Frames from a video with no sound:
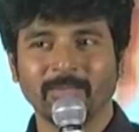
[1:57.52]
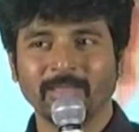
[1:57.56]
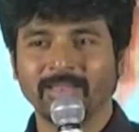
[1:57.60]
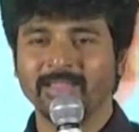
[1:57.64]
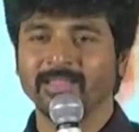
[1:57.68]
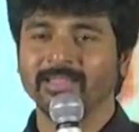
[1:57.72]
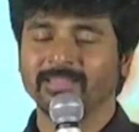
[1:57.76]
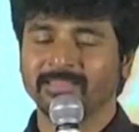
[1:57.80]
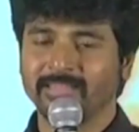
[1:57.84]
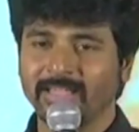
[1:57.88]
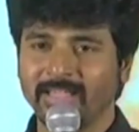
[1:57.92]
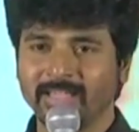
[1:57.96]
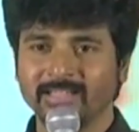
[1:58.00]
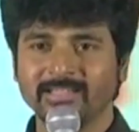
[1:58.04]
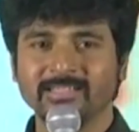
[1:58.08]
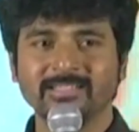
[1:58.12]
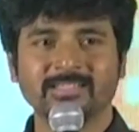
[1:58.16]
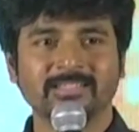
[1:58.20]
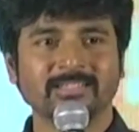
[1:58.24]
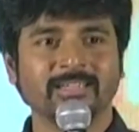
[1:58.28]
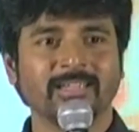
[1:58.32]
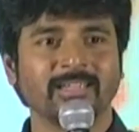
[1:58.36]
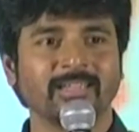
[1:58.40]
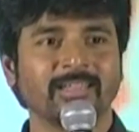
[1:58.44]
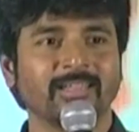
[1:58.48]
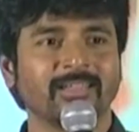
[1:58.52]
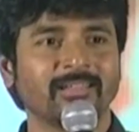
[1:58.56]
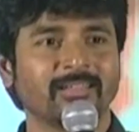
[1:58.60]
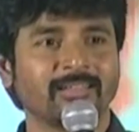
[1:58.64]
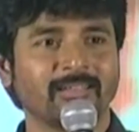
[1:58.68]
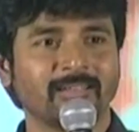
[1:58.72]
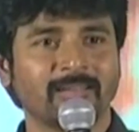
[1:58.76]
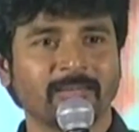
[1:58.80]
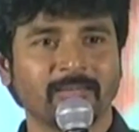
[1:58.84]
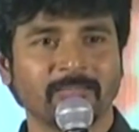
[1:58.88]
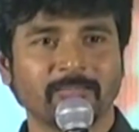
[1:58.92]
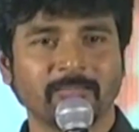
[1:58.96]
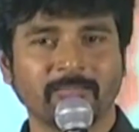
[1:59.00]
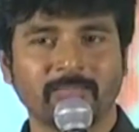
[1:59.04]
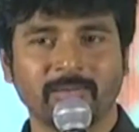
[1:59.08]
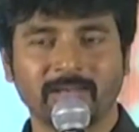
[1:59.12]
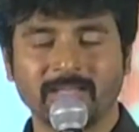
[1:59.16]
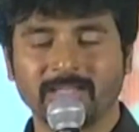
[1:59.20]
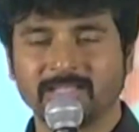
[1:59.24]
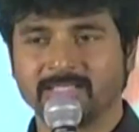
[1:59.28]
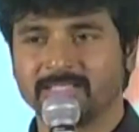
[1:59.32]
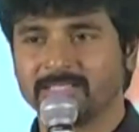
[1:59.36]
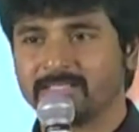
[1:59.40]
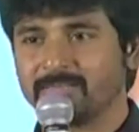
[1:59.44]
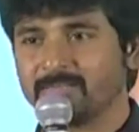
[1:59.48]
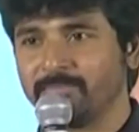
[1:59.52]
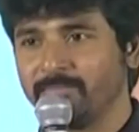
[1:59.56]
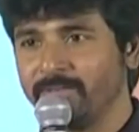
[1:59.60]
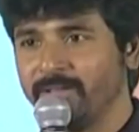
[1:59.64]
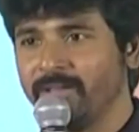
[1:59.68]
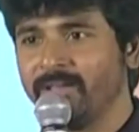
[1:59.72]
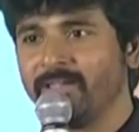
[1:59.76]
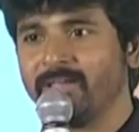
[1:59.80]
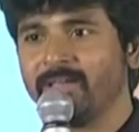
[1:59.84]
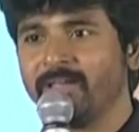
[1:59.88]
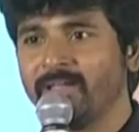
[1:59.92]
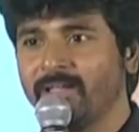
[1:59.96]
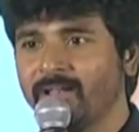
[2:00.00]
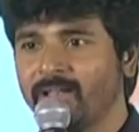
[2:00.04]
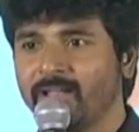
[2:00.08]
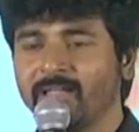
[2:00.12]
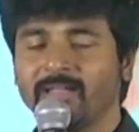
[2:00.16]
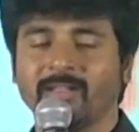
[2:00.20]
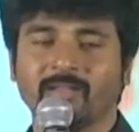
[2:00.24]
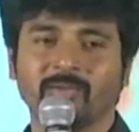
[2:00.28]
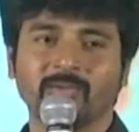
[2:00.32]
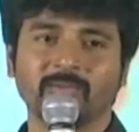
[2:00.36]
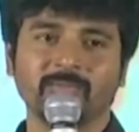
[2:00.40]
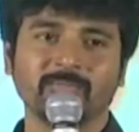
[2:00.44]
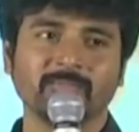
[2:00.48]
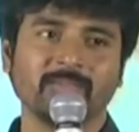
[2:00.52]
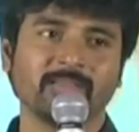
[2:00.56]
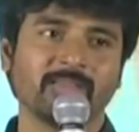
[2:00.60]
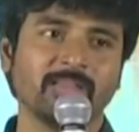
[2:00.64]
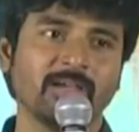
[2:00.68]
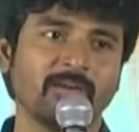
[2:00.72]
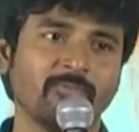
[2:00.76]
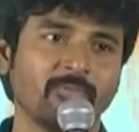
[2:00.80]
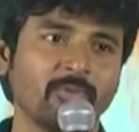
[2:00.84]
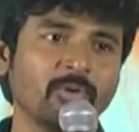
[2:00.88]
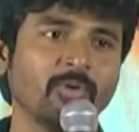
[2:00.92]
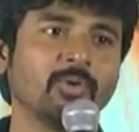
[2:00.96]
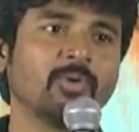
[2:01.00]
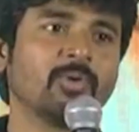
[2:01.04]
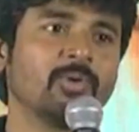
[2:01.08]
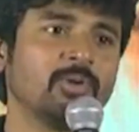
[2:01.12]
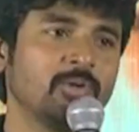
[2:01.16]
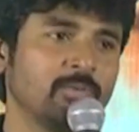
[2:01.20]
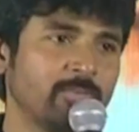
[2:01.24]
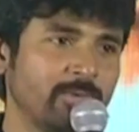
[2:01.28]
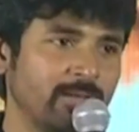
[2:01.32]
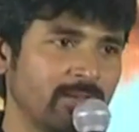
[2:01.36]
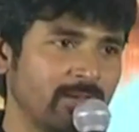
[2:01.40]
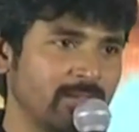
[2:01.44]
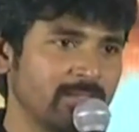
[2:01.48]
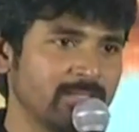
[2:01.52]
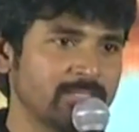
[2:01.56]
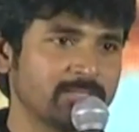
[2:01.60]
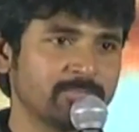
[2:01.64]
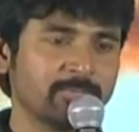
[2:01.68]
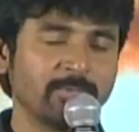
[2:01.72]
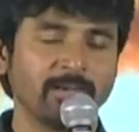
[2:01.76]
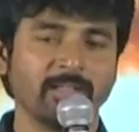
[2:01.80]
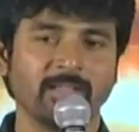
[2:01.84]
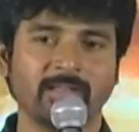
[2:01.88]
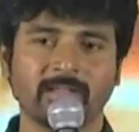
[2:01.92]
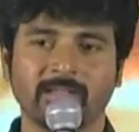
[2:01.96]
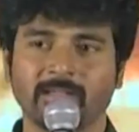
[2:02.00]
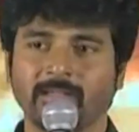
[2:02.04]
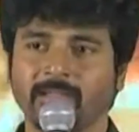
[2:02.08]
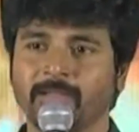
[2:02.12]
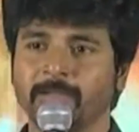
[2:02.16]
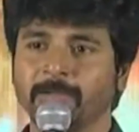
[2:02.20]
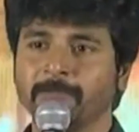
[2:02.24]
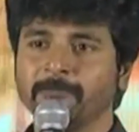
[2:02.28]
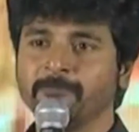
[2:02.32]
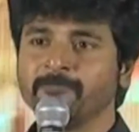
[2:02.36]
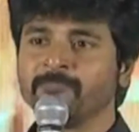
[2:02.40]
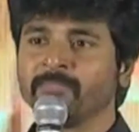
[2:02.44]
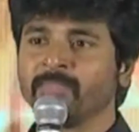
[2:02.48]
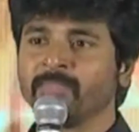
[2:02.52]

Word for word: பெரிய தேங்க்ஸ் இங்கே இருக்கிற ப்ரெஸ் மீடியா எல்லாருக்கும் இது அவ்வளோ கொண்டு போய் ரீச் பண்ணியிருக்கீங்க